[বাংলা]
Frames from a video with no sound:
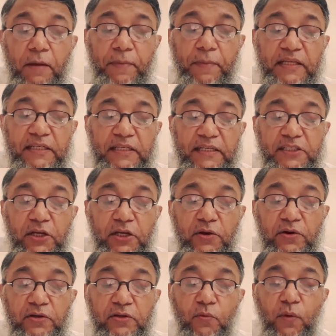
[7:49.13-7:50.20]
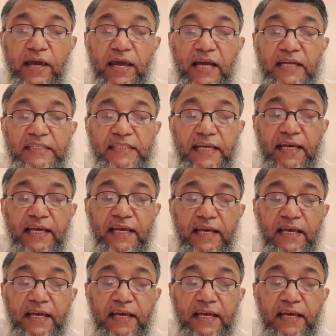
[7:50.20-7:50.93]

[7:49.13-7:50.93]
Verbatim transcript: ব্যাপারে যেটা ছিল ওয়াহি আসছে